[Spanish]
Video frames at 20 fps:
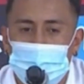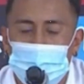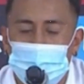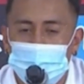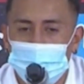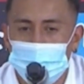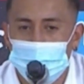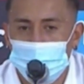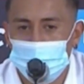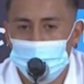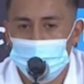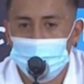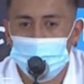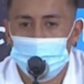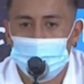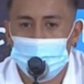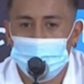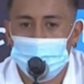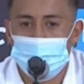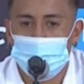a Dios,
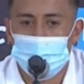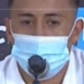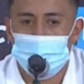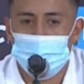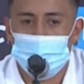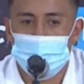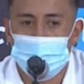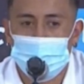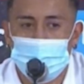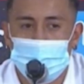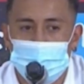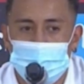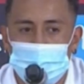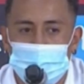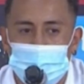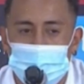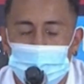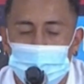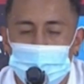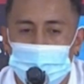que es el
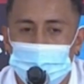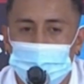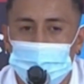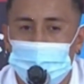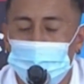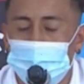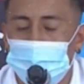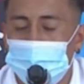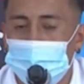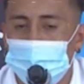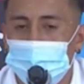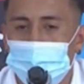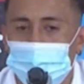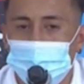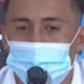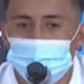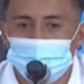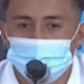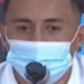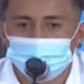que, hace y que logra
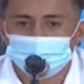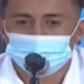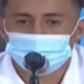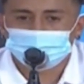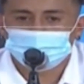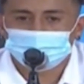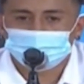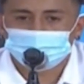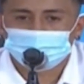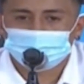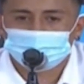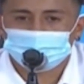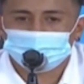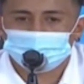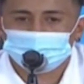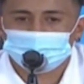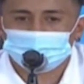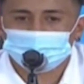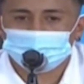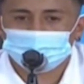todo.
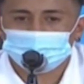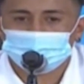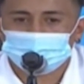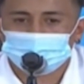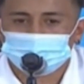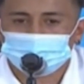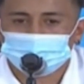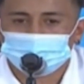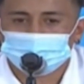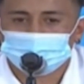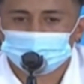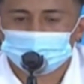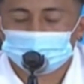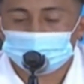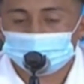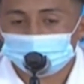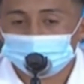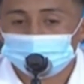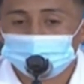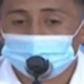Y
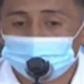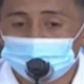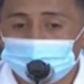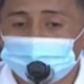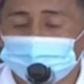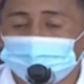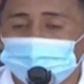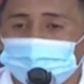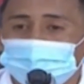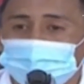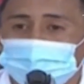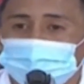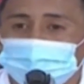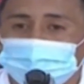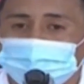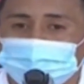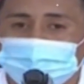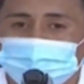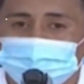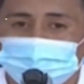gracias a Él
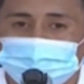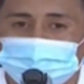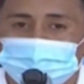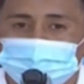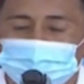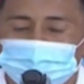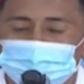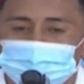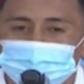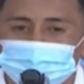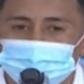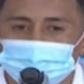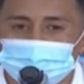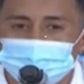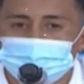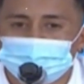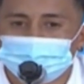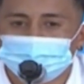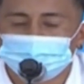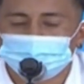tenemos un, lindo
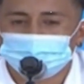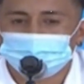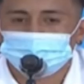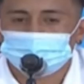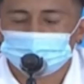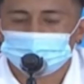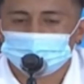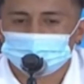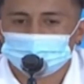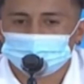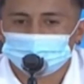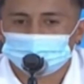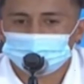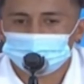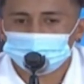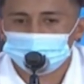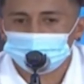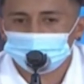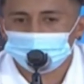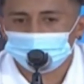grupo, una linda
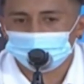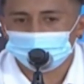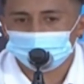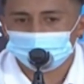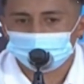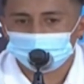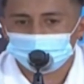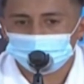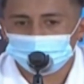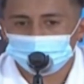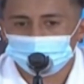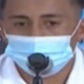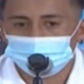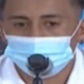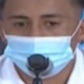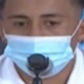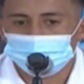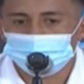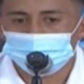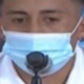familia
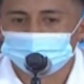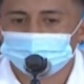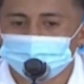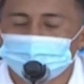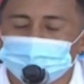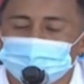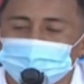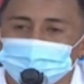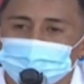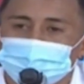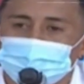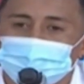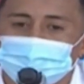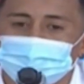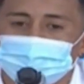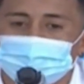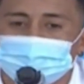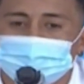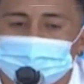y hace que todos nos